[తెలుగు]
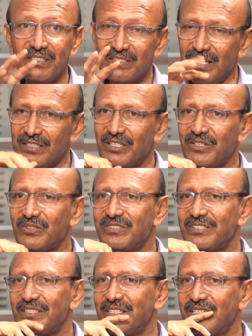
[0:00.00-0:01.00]
సాతాన్
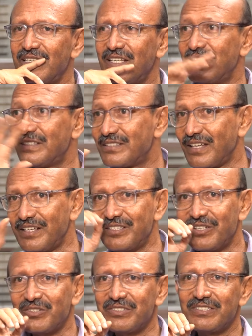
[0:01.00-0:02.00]
వస్తుంది
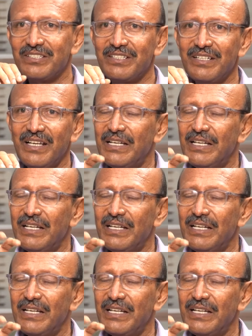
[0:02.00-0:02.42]
సైతాన్ వస్తుంది